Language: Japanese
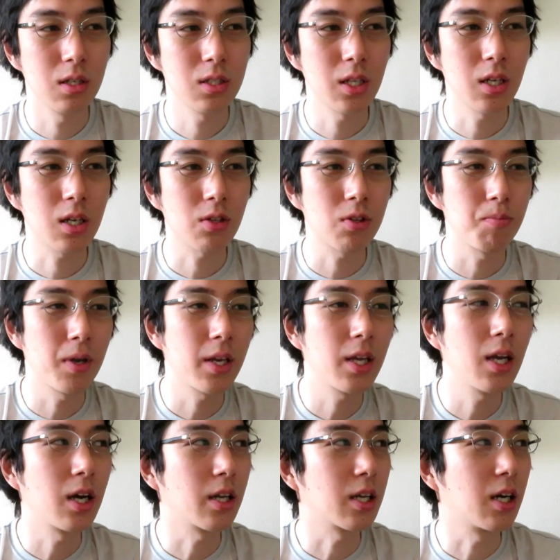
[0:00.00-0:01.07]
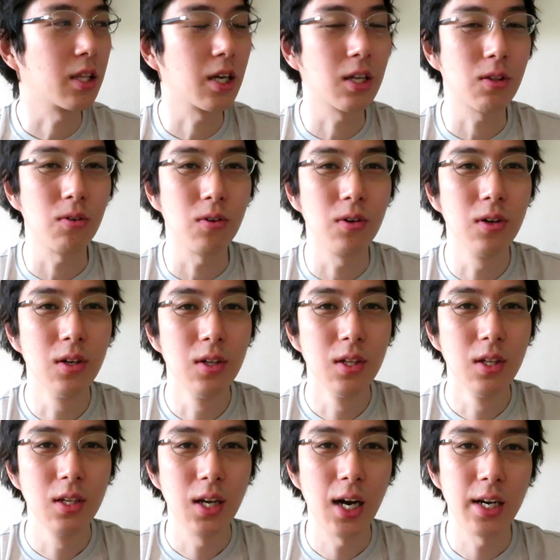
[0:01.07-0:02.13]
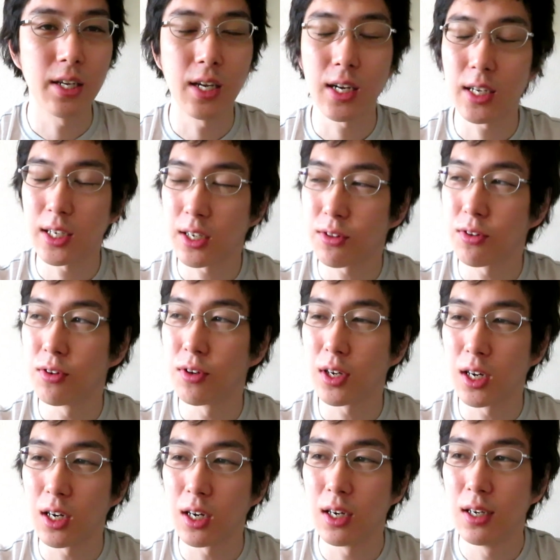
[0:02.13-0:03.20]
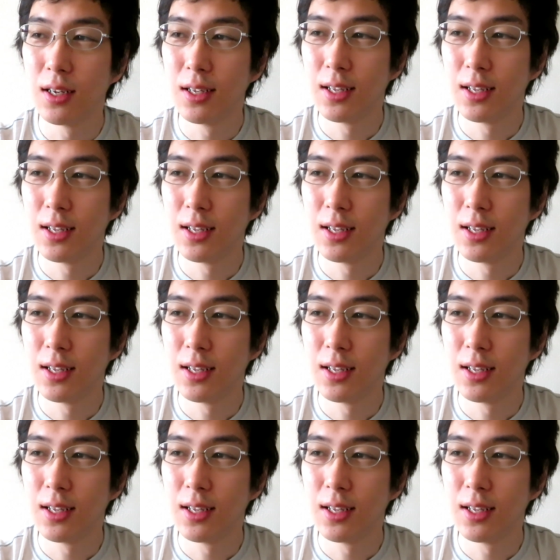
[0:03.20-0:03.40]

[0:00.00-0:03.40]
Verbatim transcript: 生活にメリハリがないと張り合いがないというか、